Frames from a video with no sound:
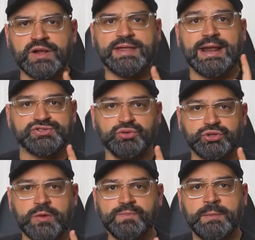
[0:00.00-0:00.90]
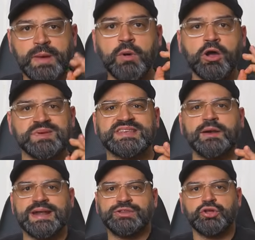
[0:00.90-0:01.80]
vueltas al asunto, vamos a comenzar
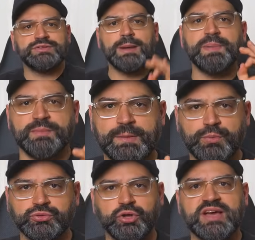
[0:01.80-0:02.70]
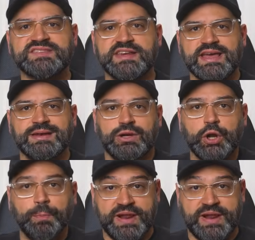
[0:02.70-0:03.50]
hablando del primer punto que serían los